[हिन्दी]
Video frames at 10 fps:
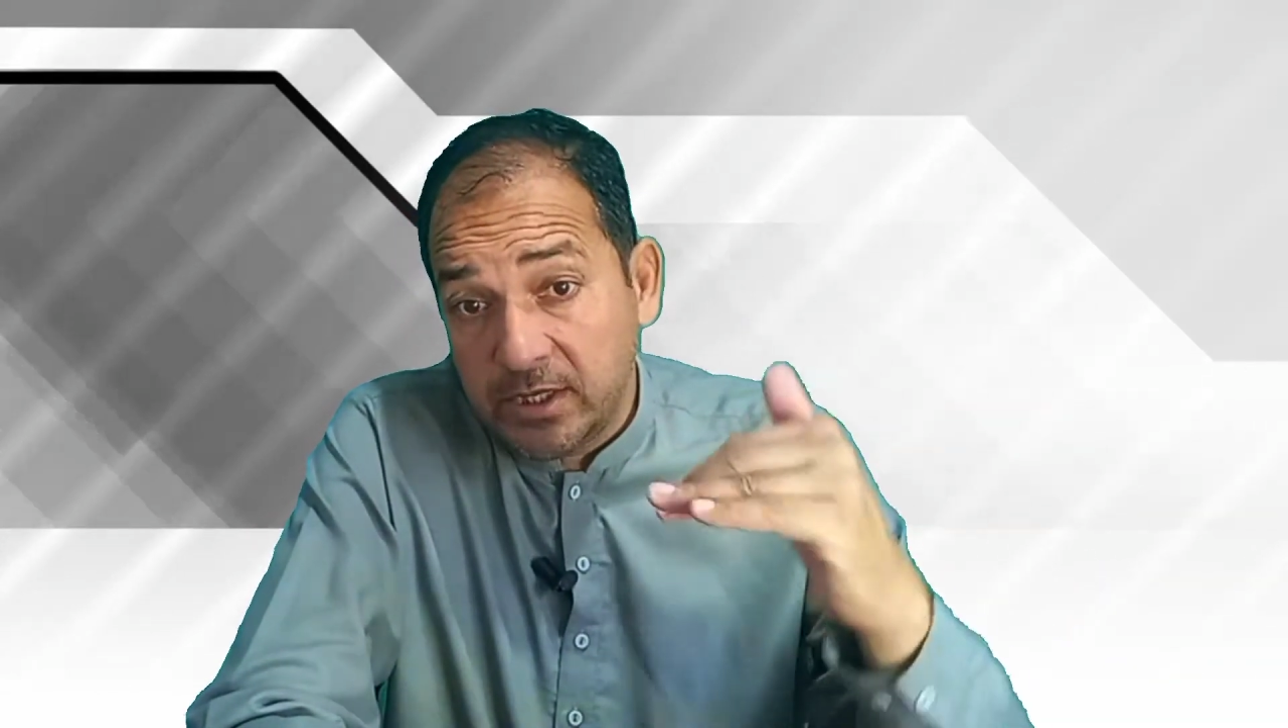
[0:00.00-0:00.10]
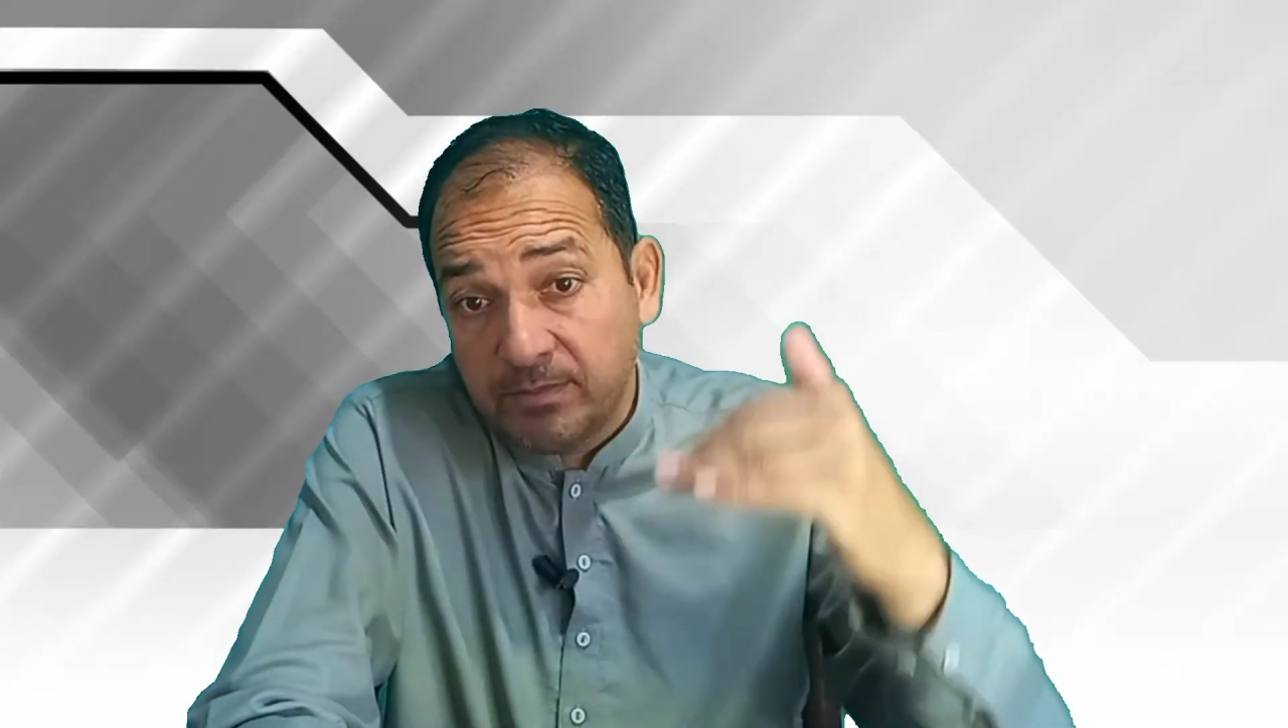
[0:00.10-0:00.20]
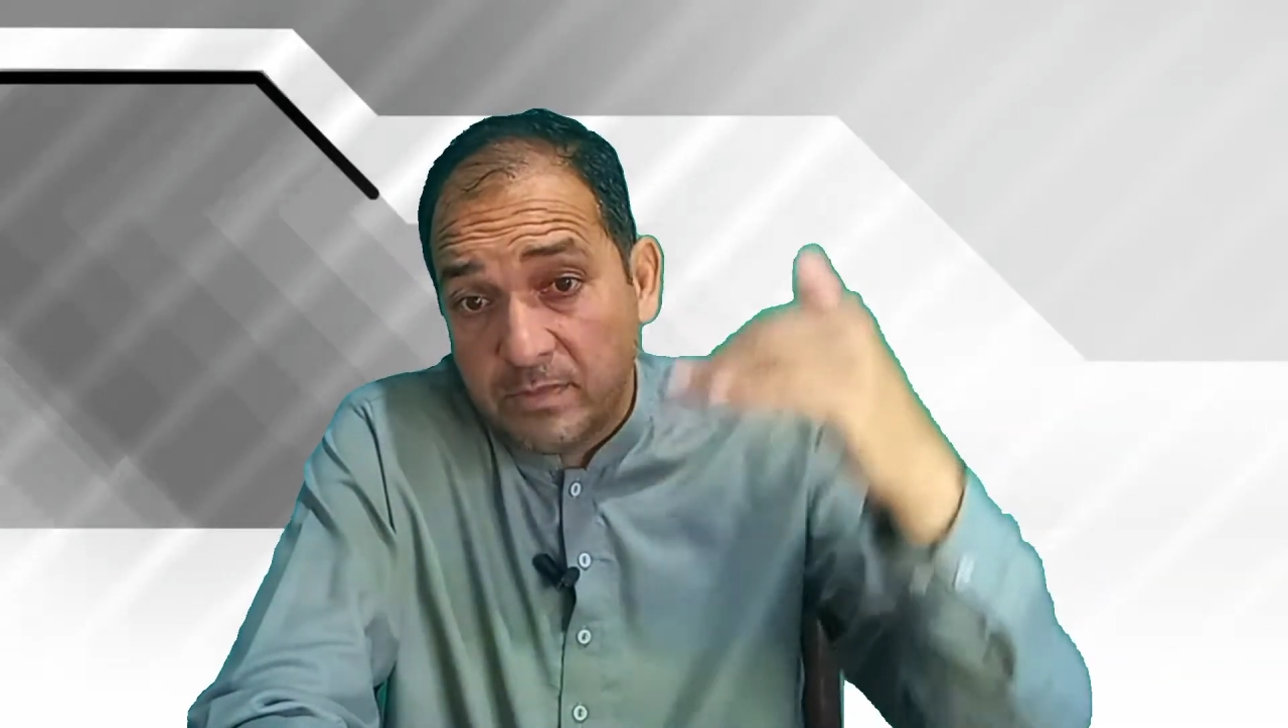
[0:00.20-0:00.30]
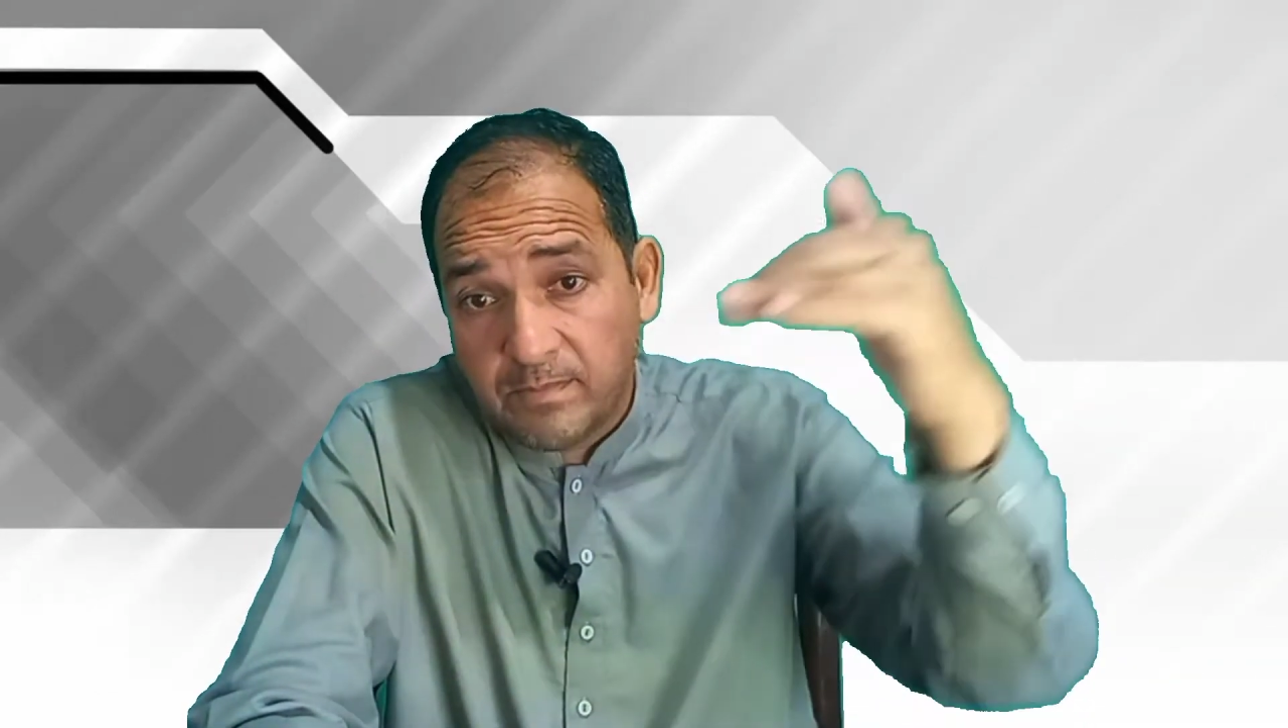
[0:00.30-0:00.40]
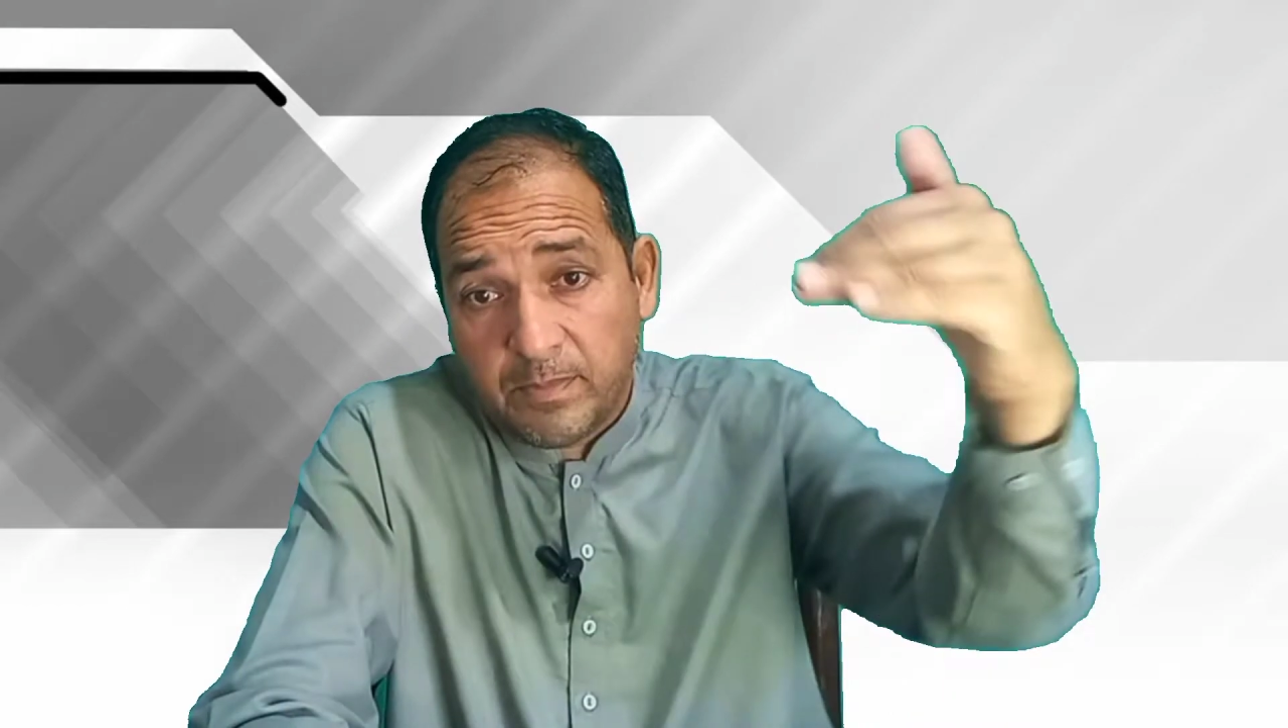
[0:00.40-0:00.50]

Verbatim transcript: जब